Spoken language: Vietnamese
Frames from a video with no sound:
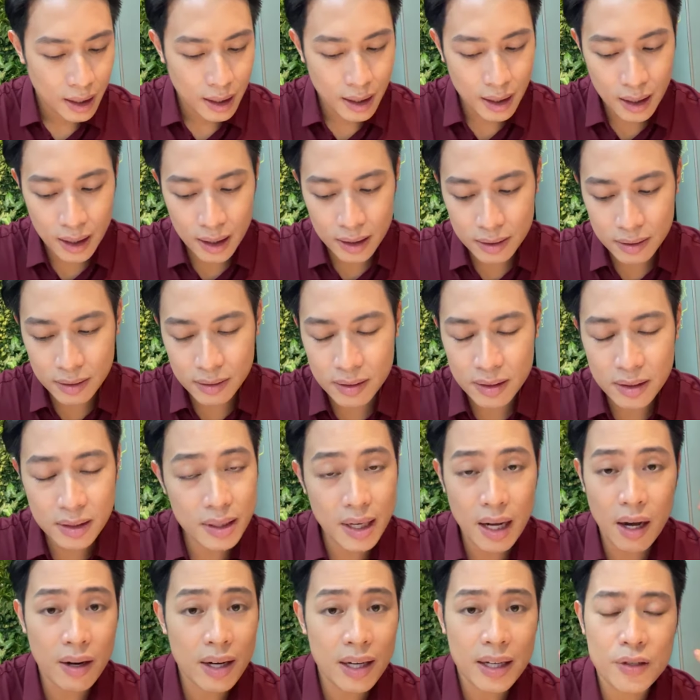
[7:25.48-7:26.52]
À. À,
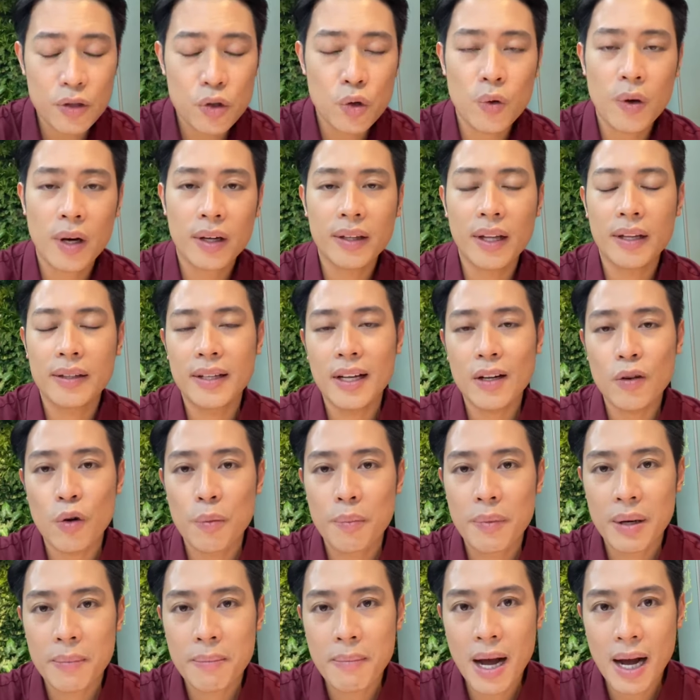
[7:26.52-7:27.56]
đó là cái xu hướng thời tiết
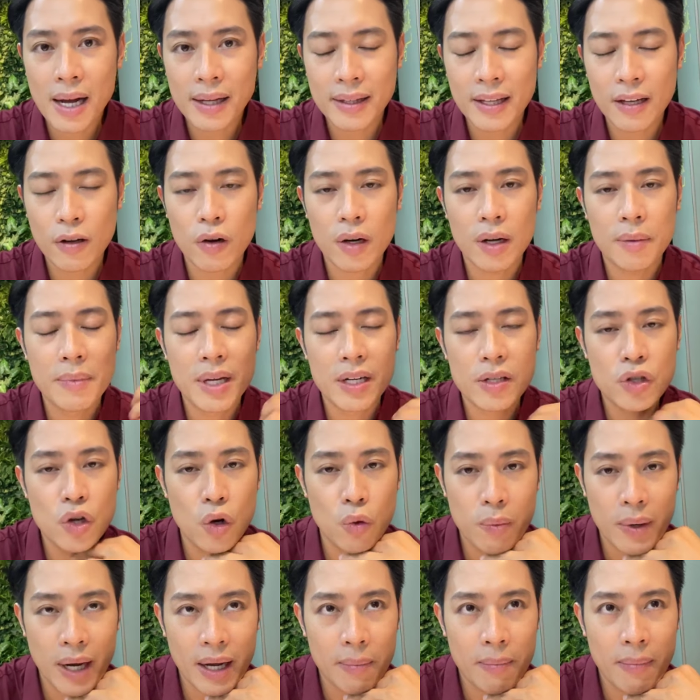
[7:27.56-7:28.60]
của miền Bắc. Thế còn ở miền
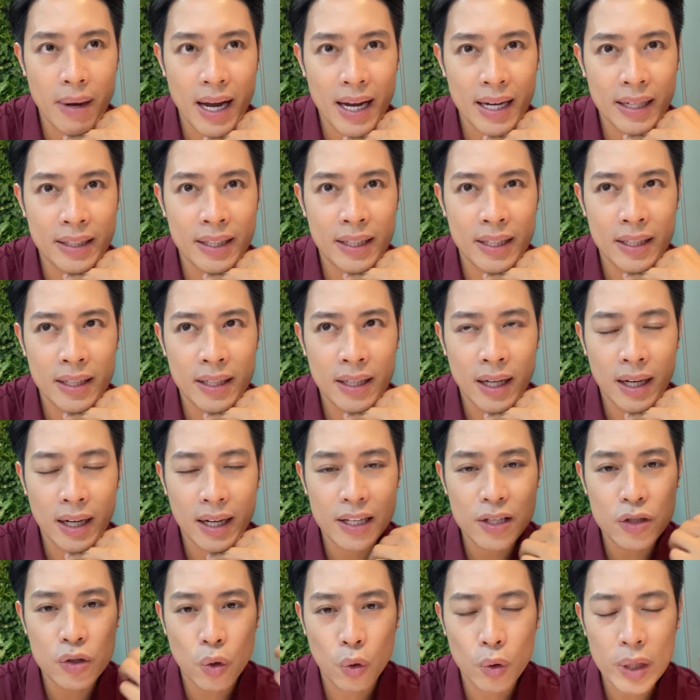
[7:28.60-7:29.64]
Trung ngày mai thì
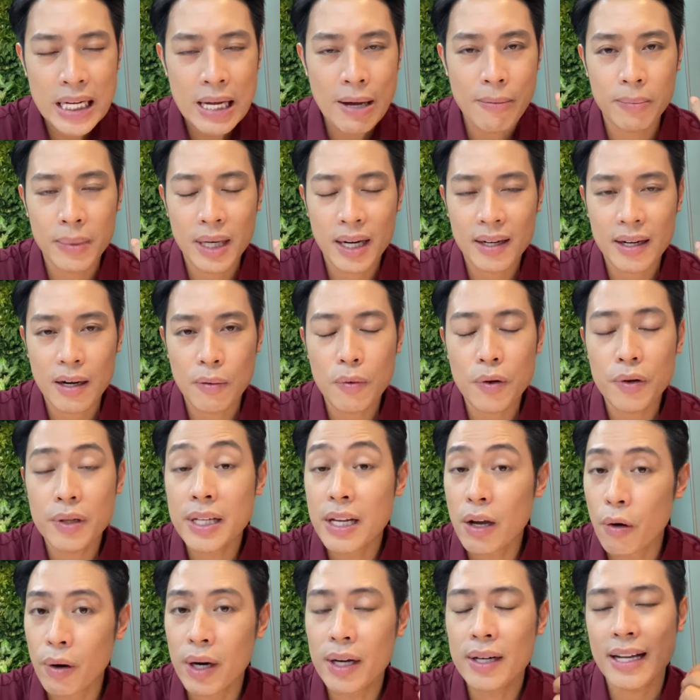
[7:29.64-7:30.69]
cái số điểm nắng nóng
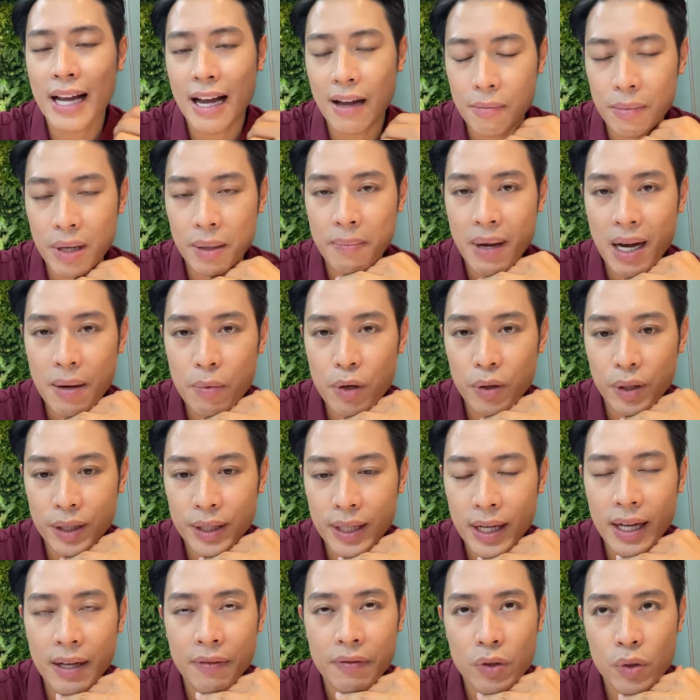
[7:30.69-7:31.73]
còn nhiều hơn cả miền Bắc mọi người
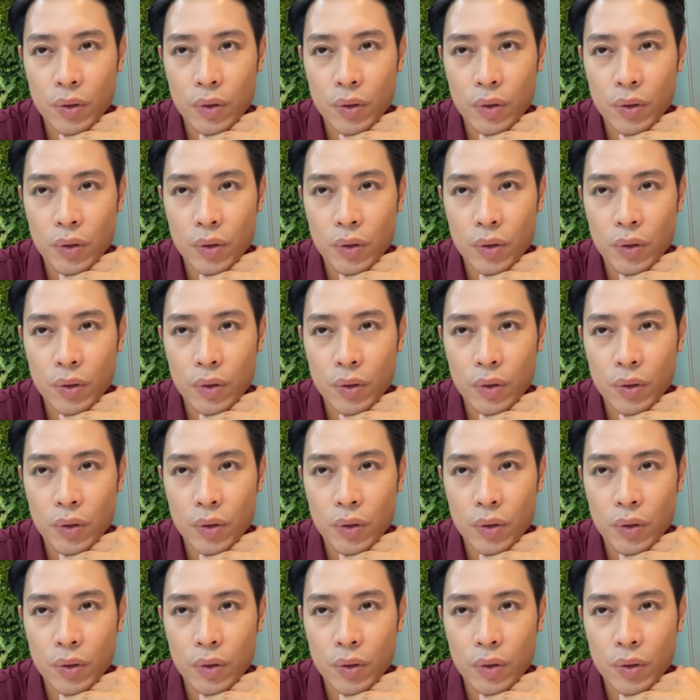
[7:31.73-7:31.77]
nhé.